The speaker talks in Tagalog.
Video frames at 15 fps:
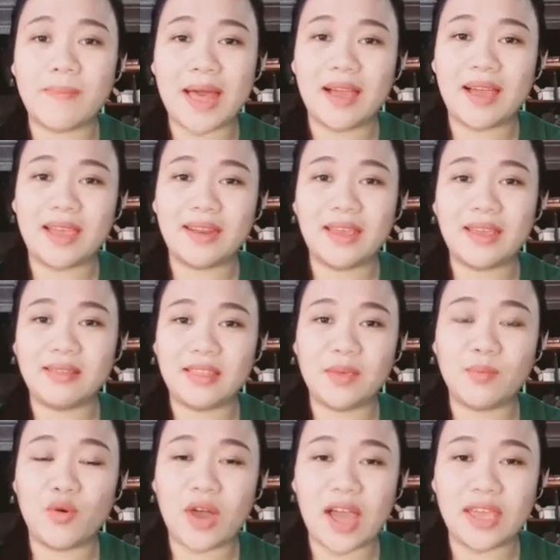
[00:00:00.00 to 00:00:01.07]
ang mga bagay na
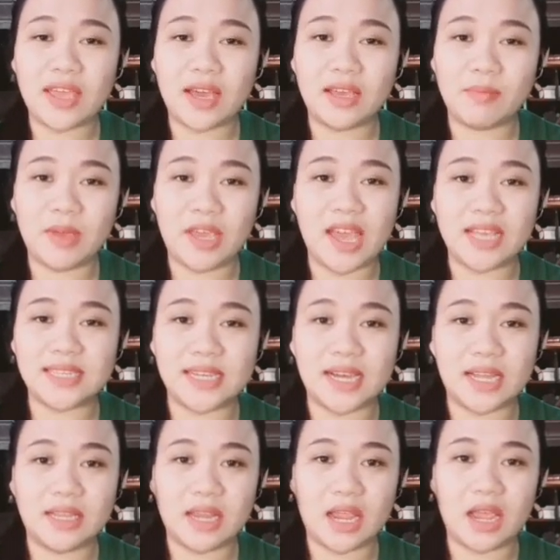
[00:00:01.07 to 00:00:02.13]
hindi mo kayang ibigay
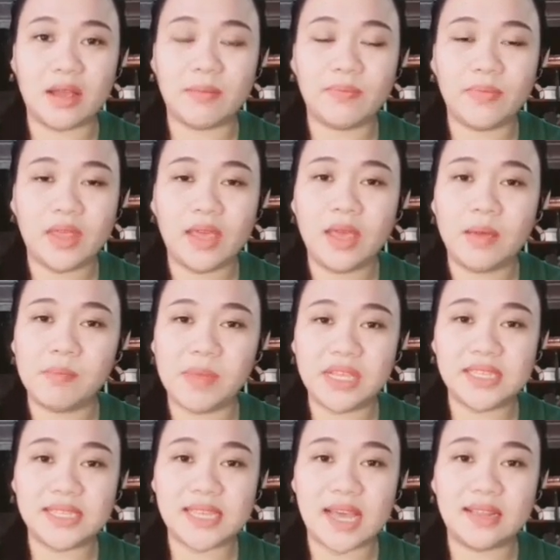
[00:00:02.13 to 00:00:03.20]
sa kanya.
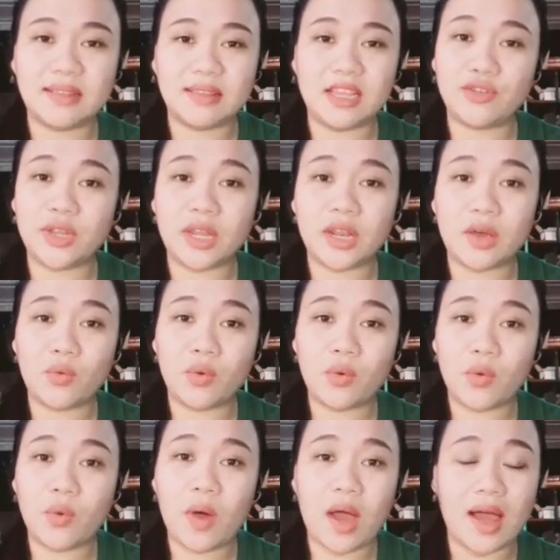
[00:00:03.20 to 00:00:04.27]
Minsan, dito niya
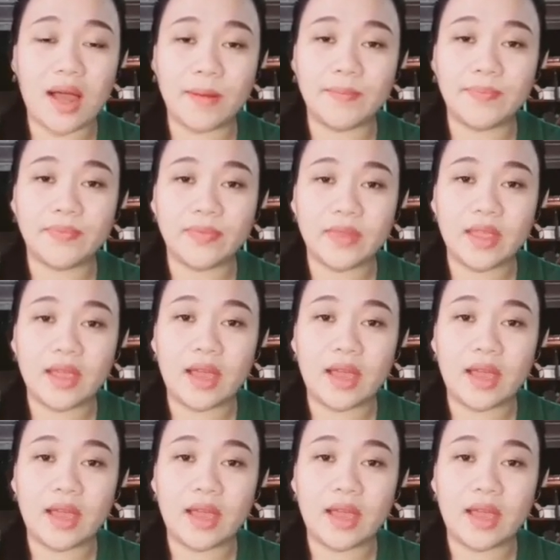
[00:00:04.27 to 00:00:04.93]
nakukuha